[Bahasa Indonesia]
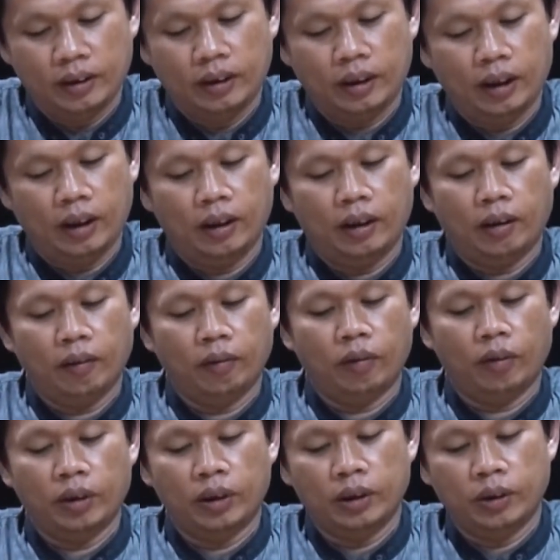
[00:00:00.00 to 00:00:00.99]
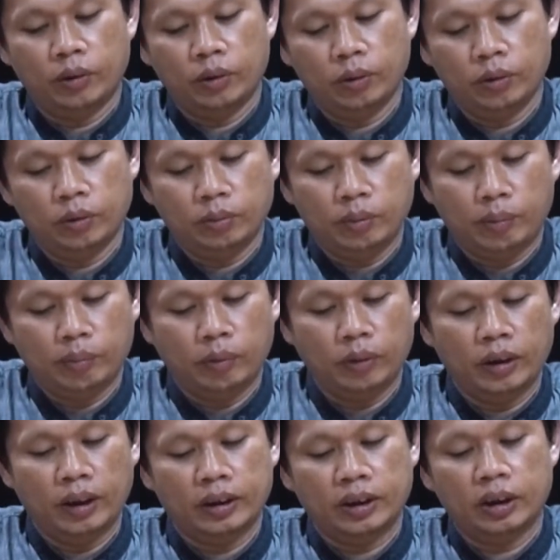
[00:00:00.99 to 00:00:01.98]
ya Allah itu
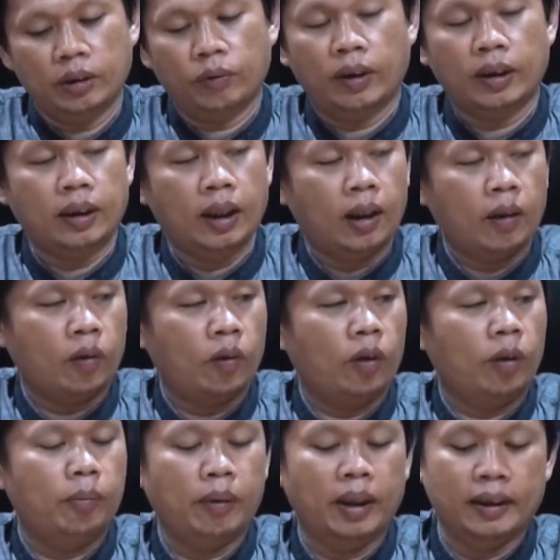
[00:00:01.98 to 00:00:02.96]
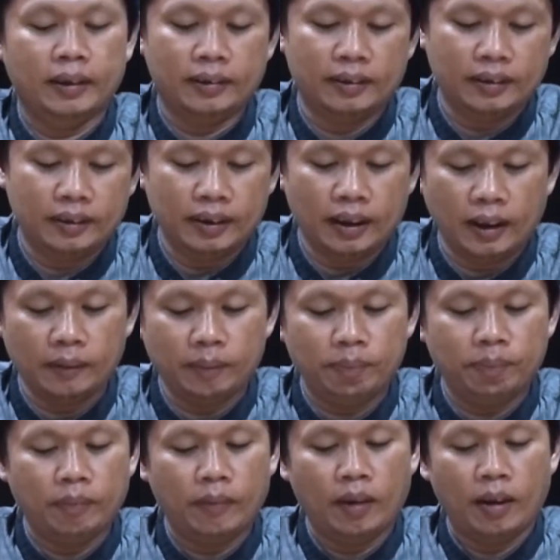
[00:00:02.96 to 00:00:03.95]
mempunyai sifat Ar-Rahman yang
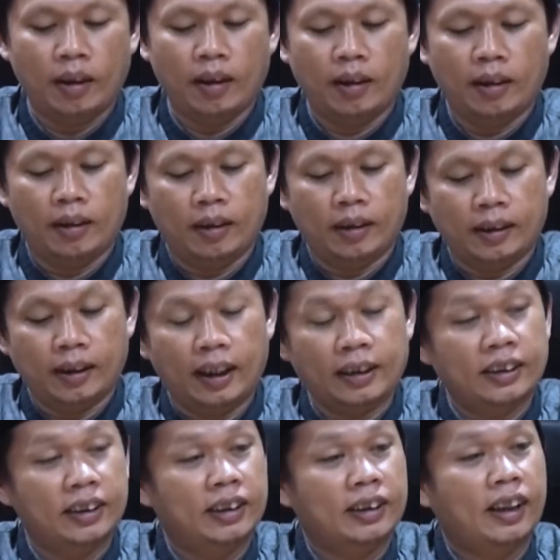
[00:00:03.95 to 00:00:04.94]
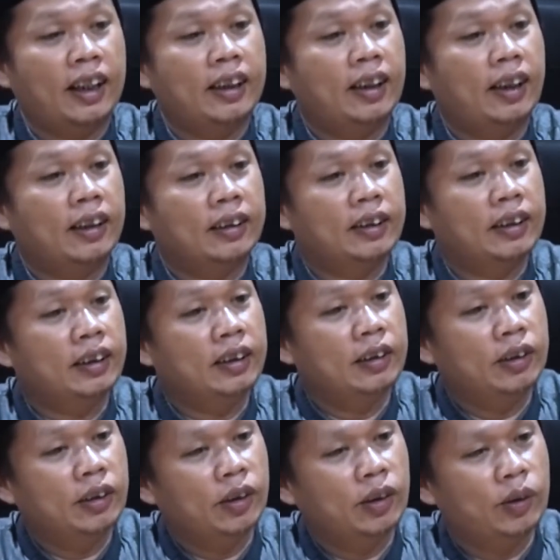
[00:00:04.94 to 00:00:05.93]
kasih sayang
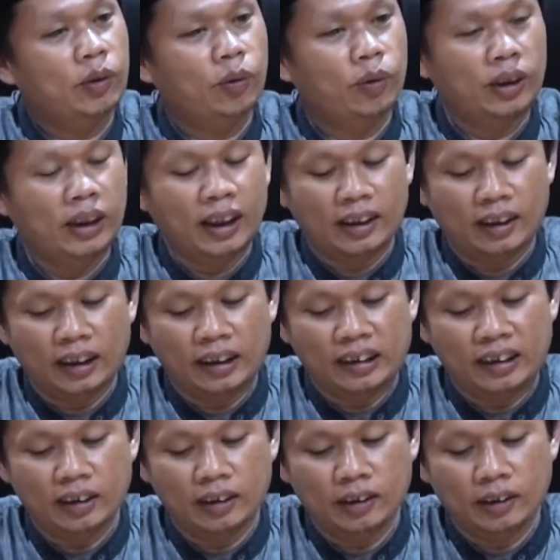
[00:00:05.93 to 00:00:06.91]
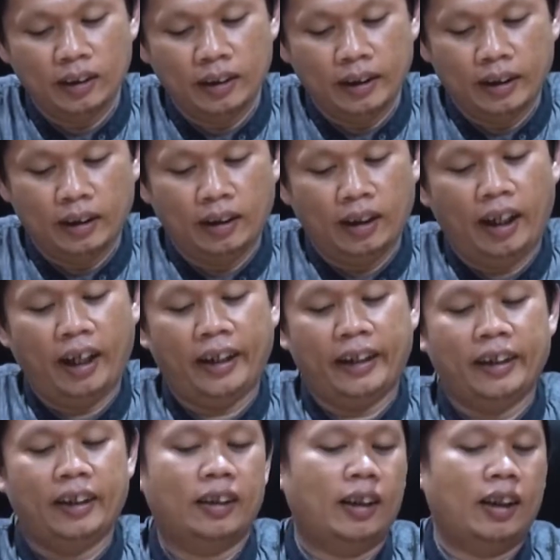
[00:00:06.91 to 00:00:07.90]
di dunia dan di
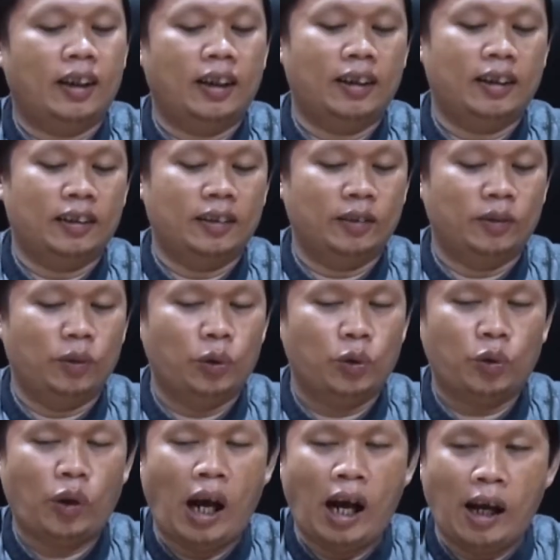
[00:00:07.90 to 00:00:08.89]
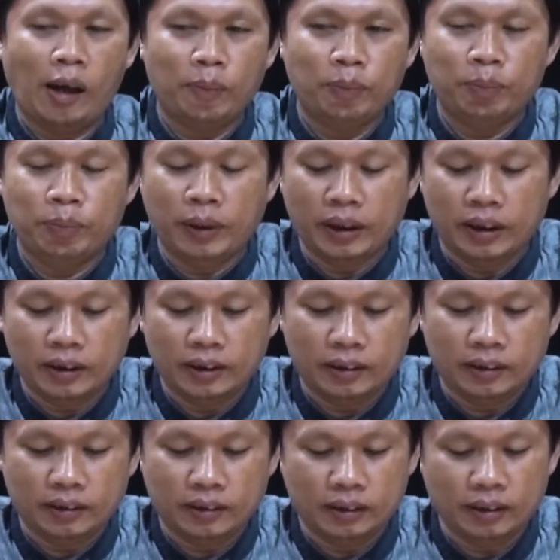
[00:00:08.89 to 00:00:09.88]
akhirat ya, kabeh
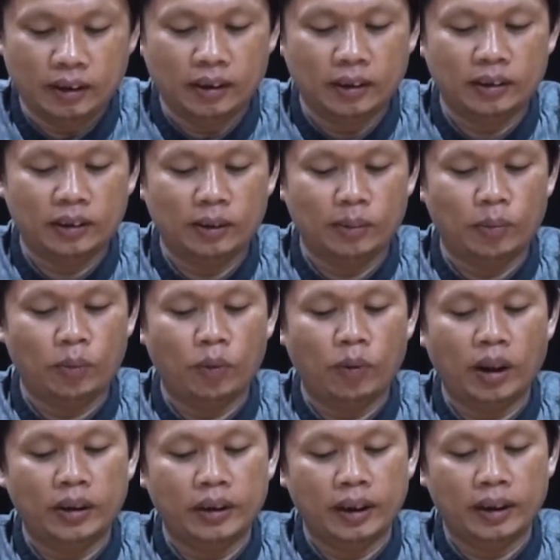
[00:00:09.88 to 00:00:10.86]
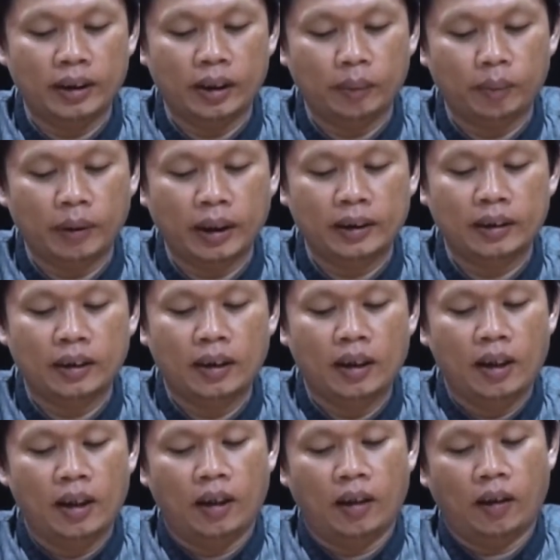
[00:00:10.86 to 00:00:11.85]
ya semuanya dapat
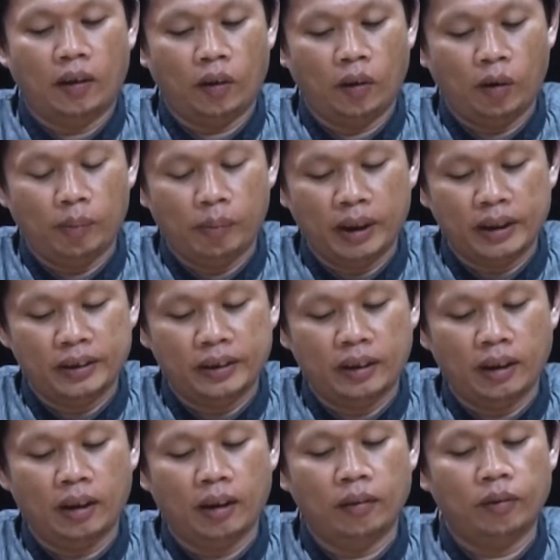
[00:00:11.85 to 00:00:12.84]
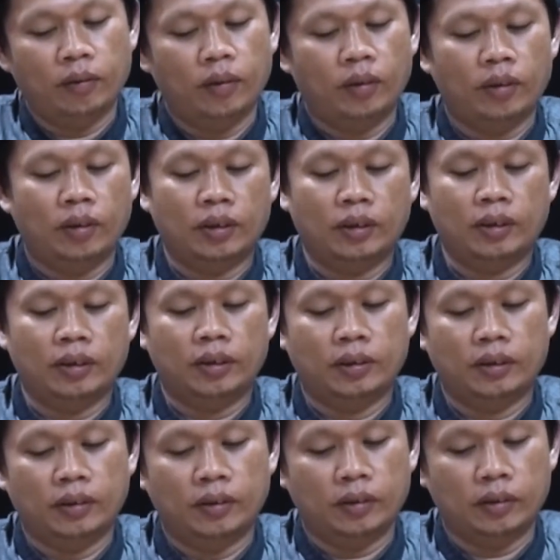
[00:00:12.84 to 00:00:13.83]
rahmatnya Allah
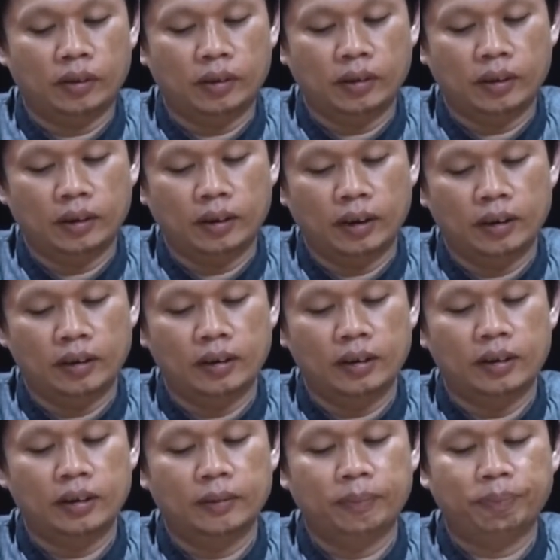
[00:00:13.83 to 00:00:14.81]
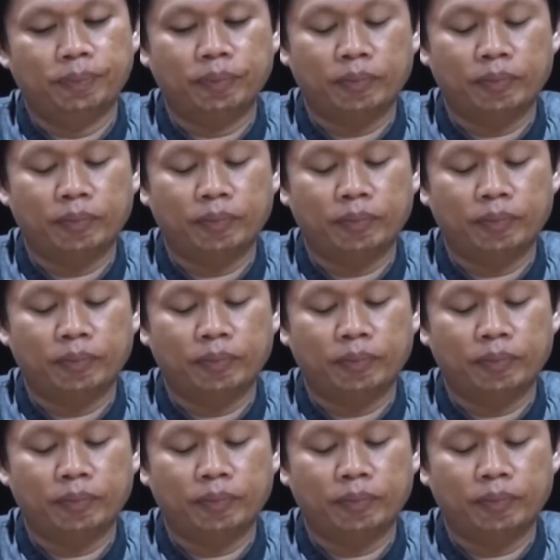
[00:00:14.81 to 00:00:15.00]
nanti